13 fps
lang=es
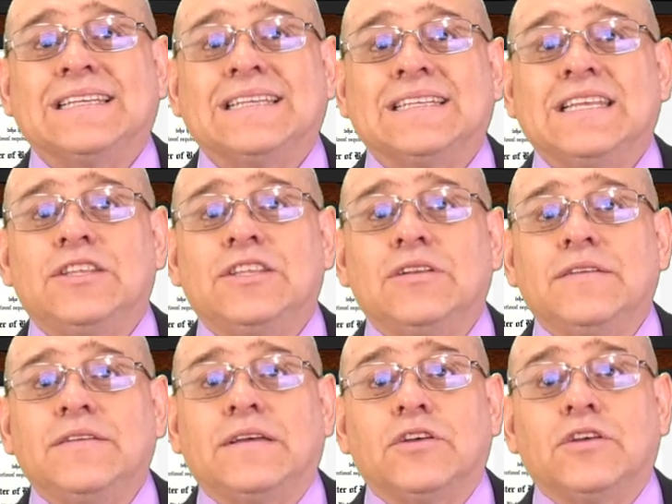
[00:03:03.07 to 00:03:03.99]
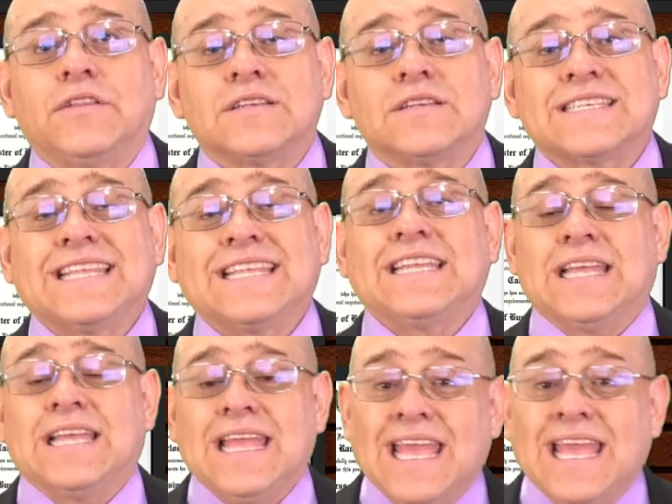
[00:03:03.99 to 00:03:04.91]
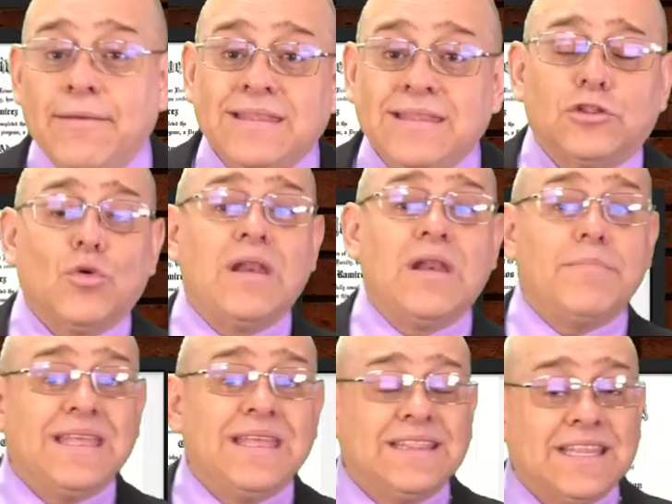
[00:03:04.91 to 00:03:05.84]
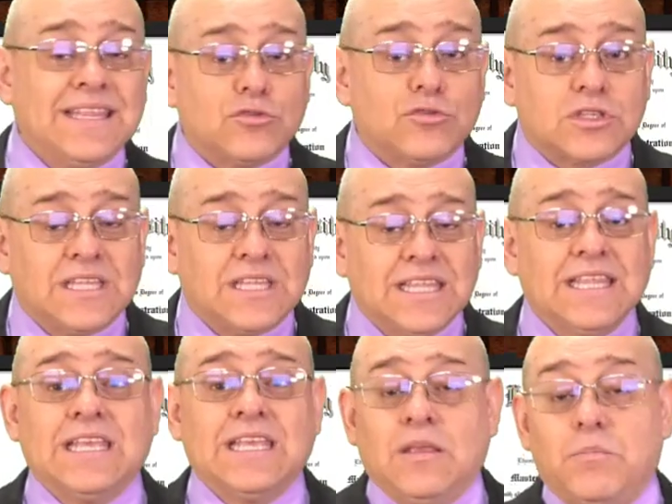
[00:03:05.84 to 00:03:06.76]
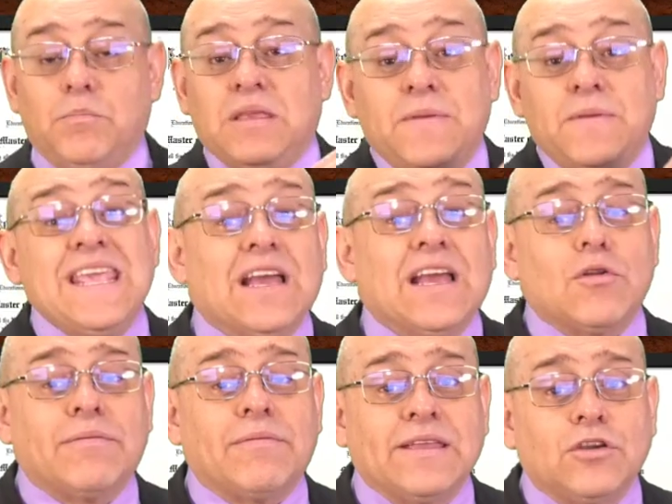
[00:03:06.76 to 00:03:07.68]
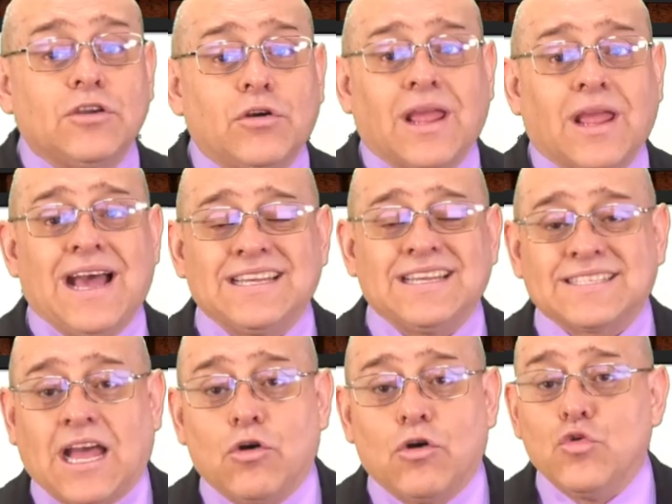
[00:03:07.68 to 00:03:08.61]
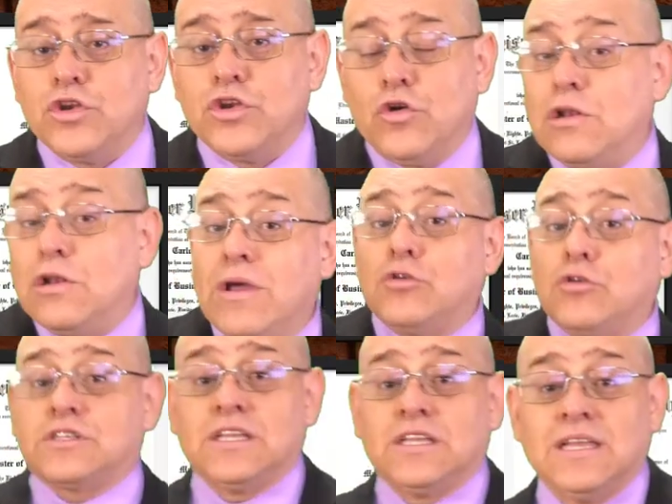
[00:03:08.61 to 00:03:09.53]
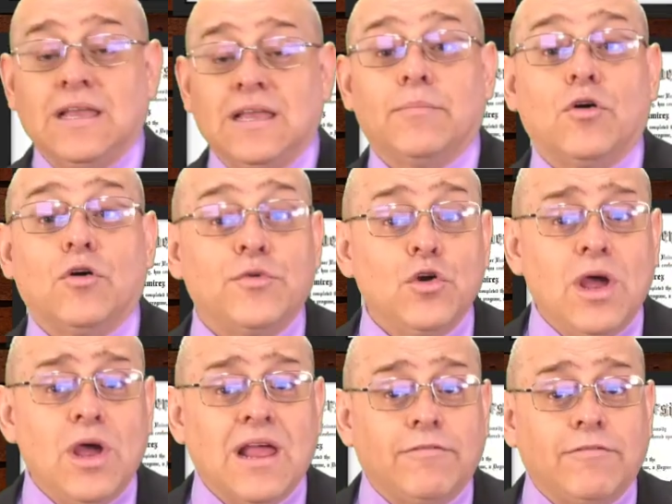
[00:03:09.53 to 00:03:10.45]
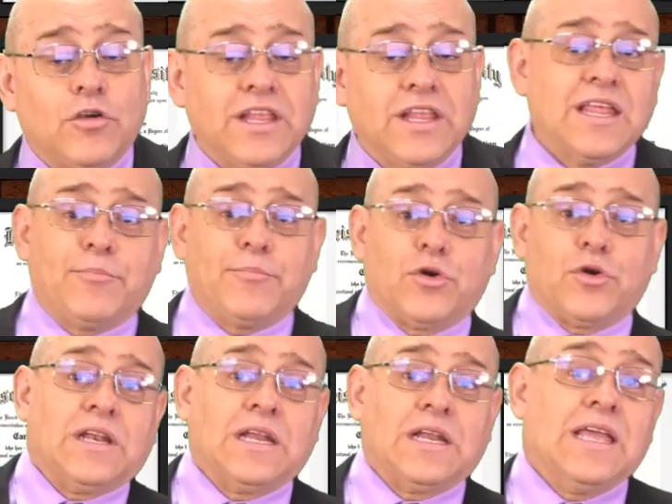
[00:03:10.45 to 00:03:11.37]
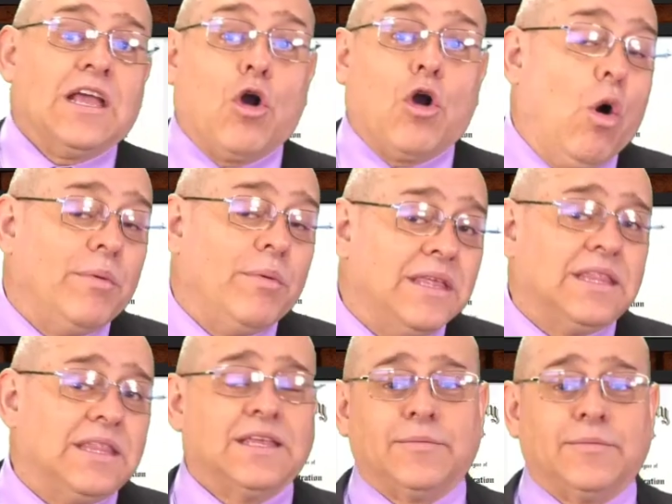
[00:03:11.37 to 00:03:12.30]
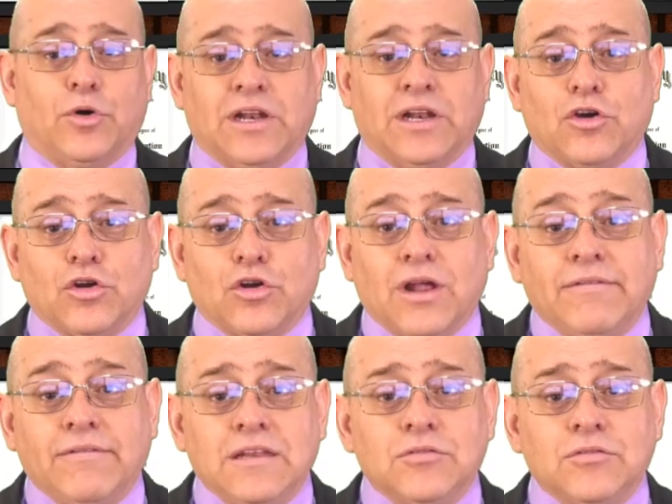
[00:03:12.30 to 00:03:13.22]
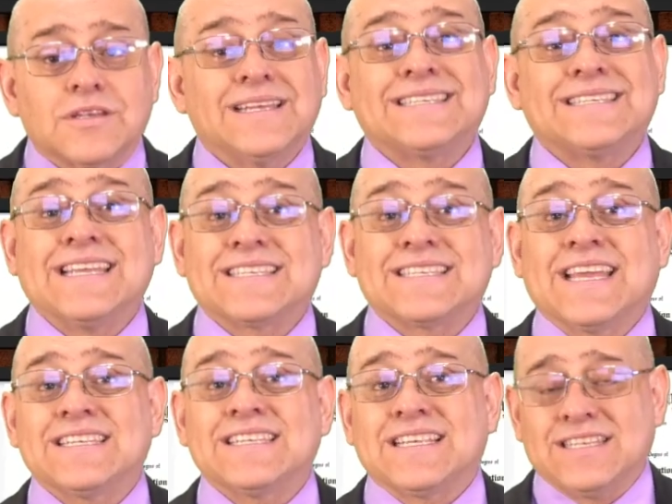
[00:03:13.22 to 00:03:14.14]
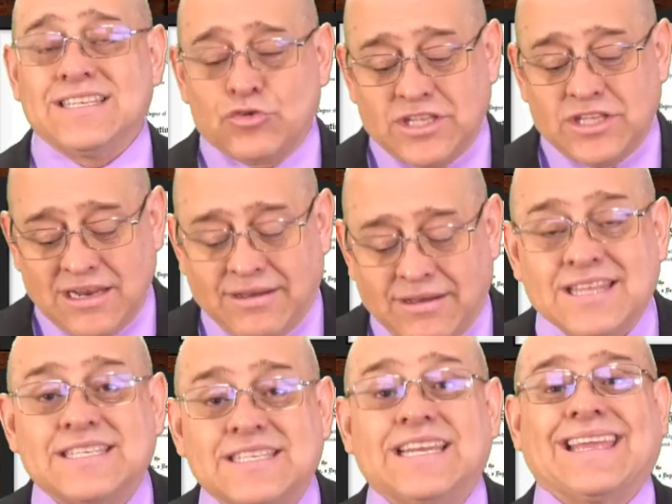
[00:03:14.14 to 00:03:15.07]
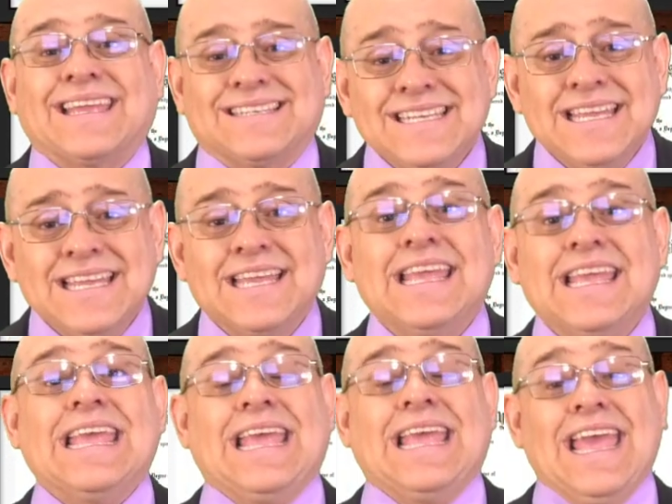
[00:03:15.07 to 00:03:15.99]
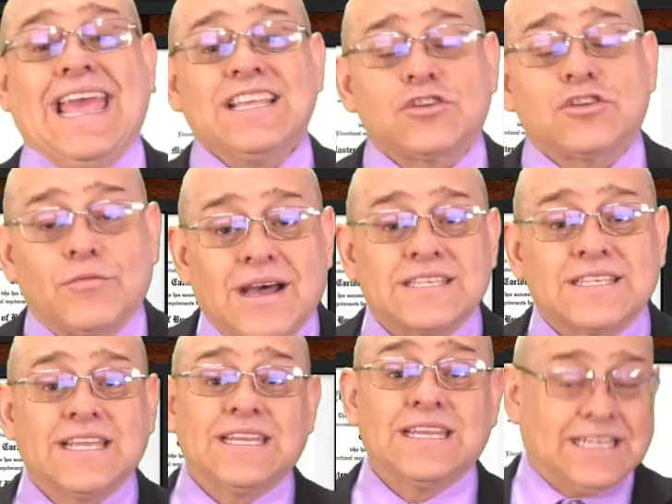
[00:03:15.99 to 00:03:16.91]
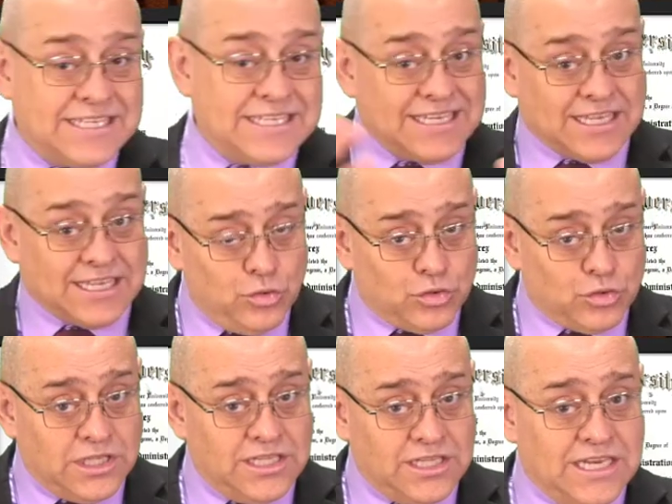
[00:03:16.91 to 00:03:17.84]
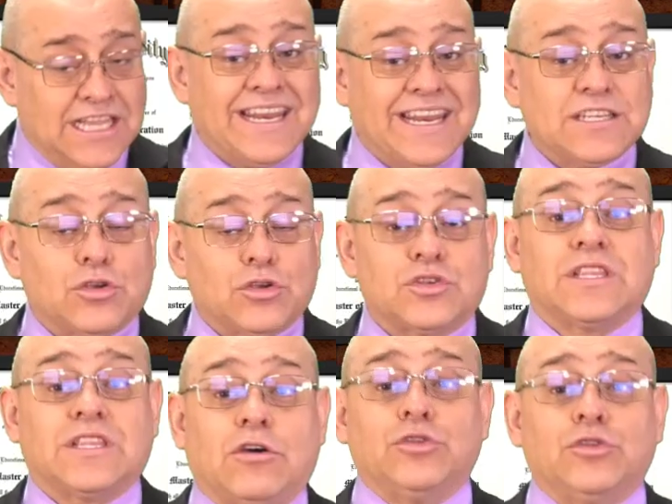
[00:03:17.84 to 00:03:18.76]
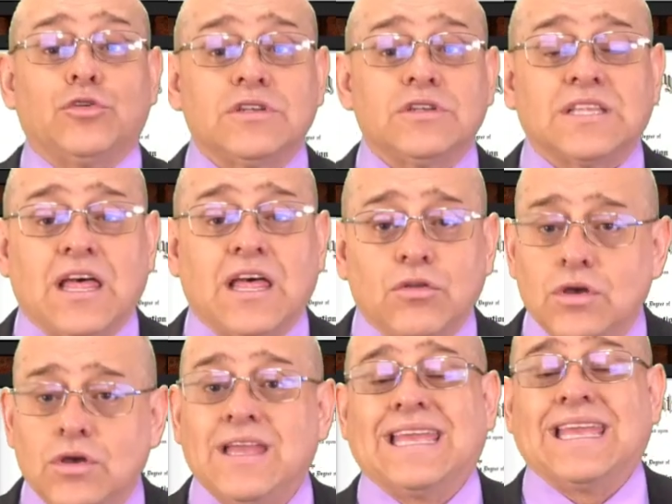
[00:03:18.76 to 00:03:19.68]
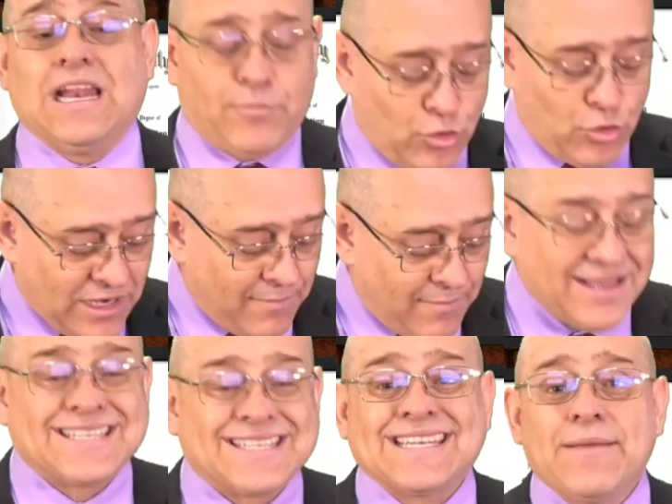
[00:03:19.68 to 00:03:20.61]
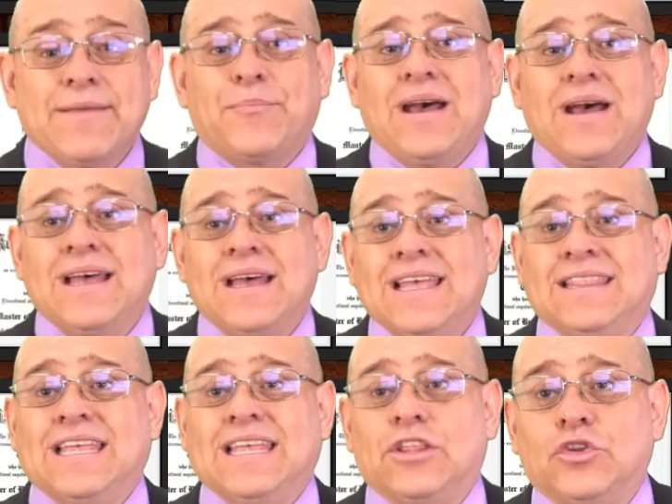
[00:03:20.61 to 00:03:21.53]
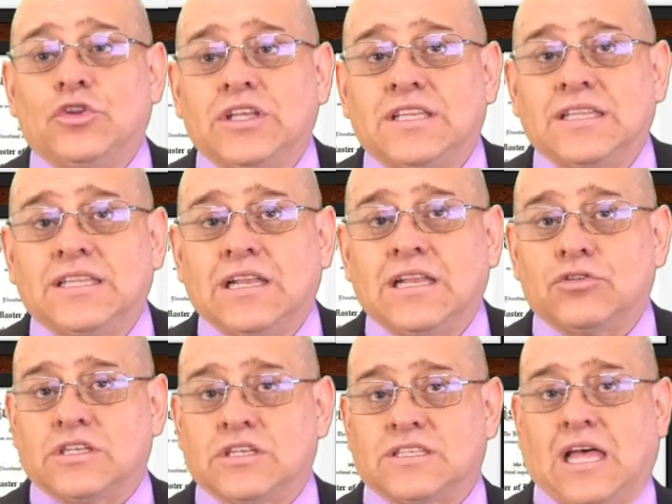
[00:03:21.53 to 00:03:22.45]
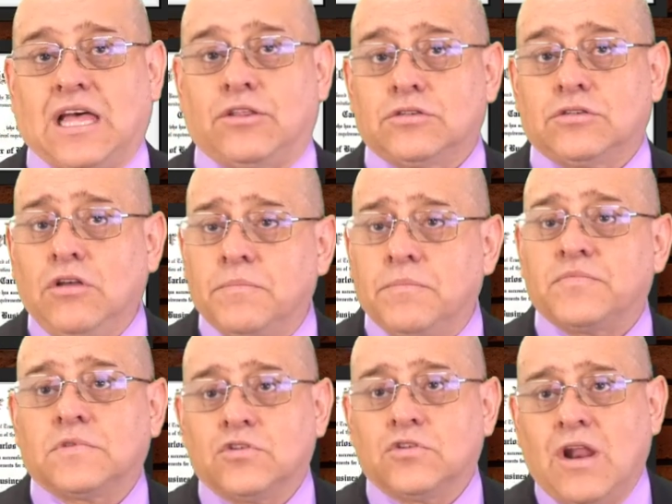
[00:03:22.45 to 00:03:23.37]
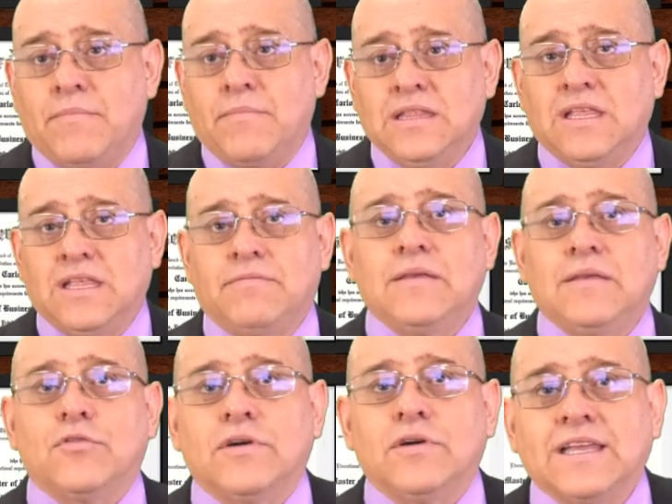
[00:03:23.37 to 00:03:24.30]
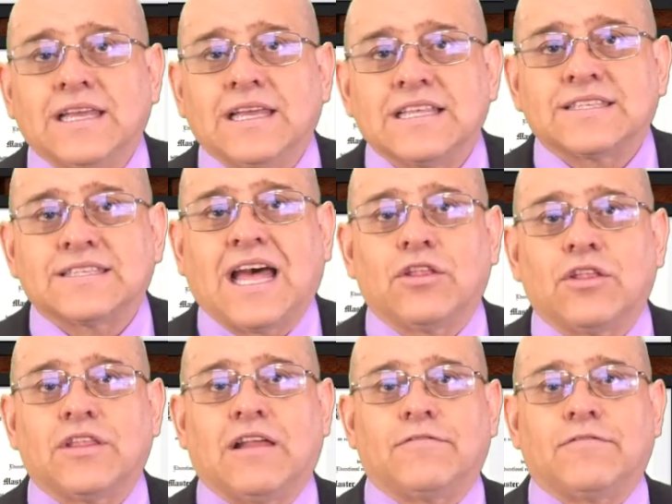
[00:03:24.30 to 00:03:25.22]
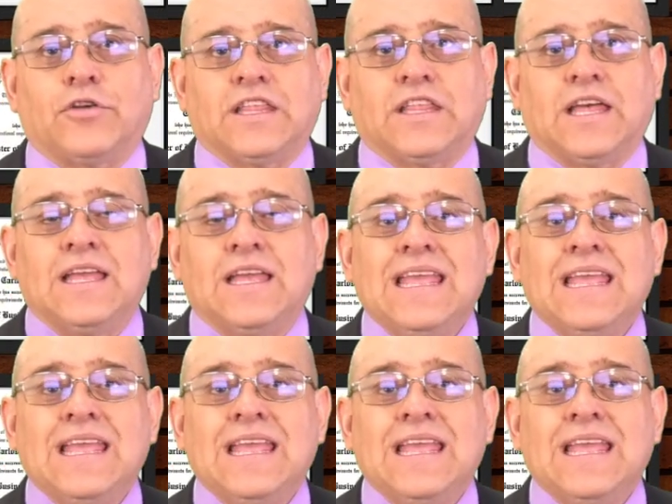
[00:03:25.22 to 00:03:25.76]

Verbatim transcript: Did you live another state? Eventualmente usted vivía en Nueva York hasta junio y luego se movió a la Florida por el COVID, por el coronavirus. Si es que es así, usted le va a decir que sí. Eso va a ser si es que usted tiene ingresos de otro estado, que el programa sepa de dónde tiene los estados. No, Solamente vivo en el estado de la Florida.